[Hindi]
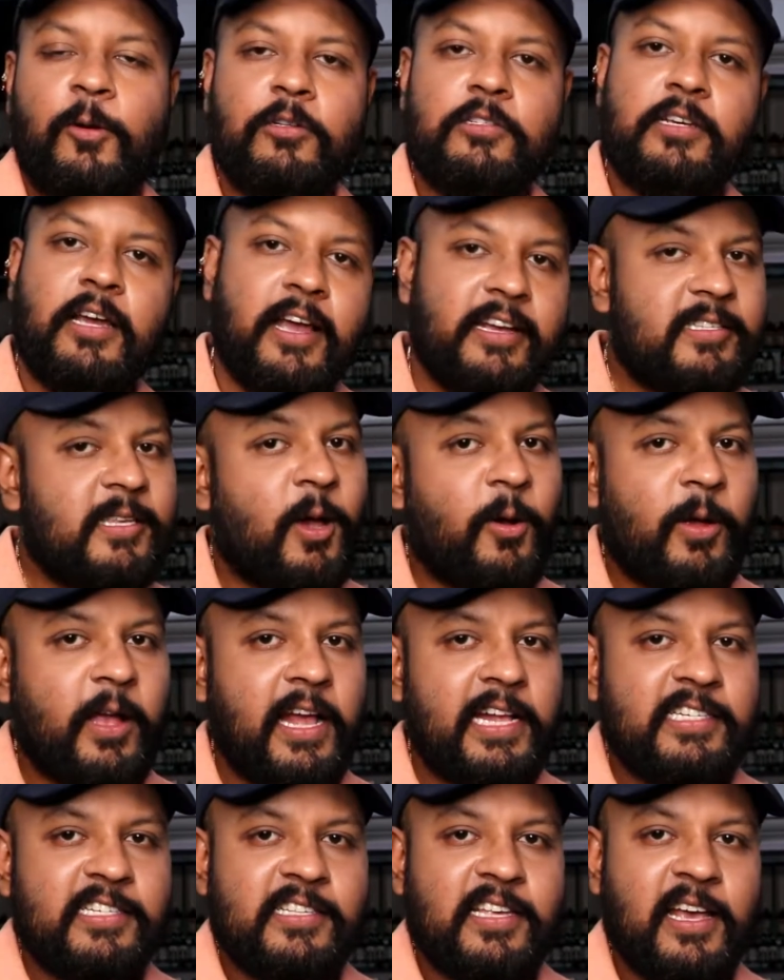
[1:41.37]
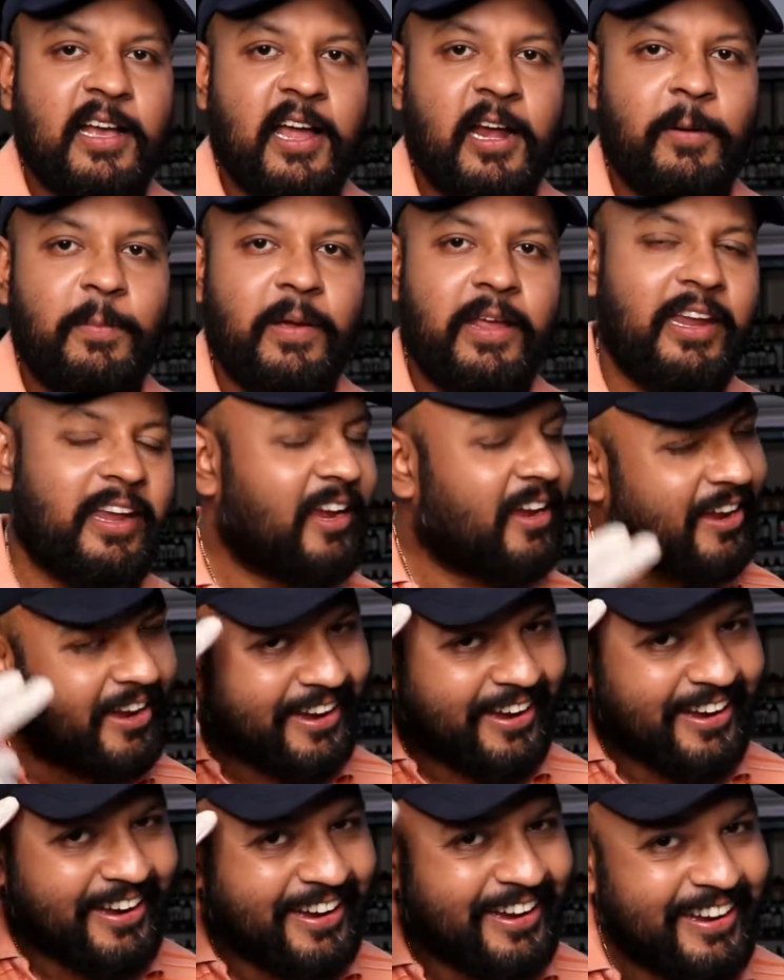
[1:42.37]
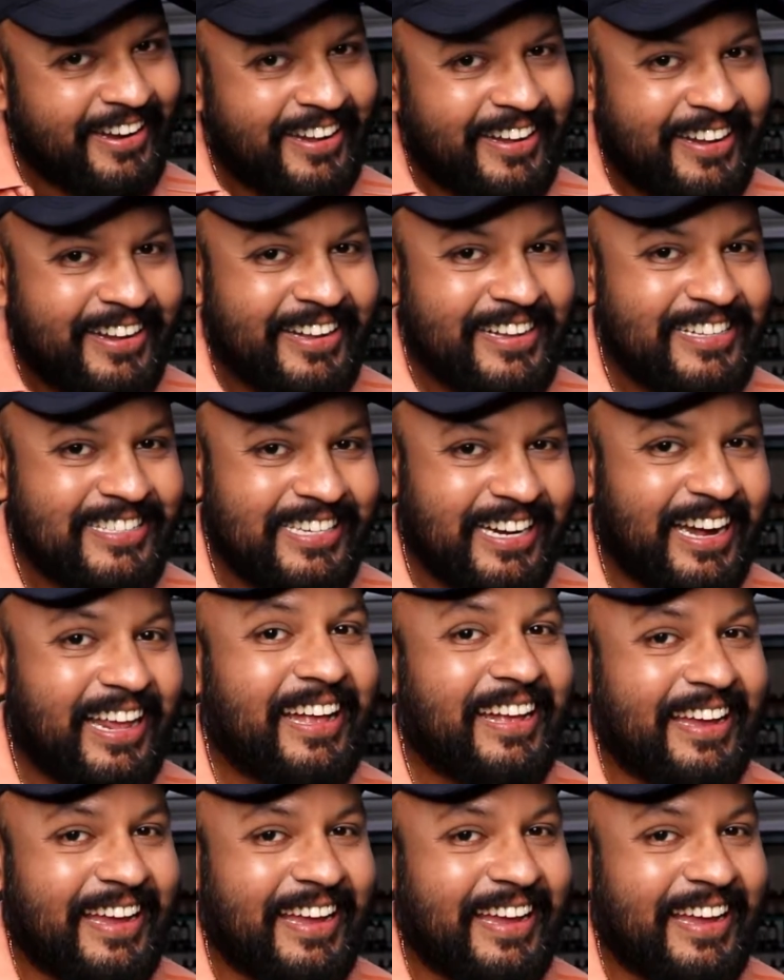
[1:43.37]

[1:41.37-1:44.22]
कुछ ऐसा हो गया जिसके कारण मेरी सटक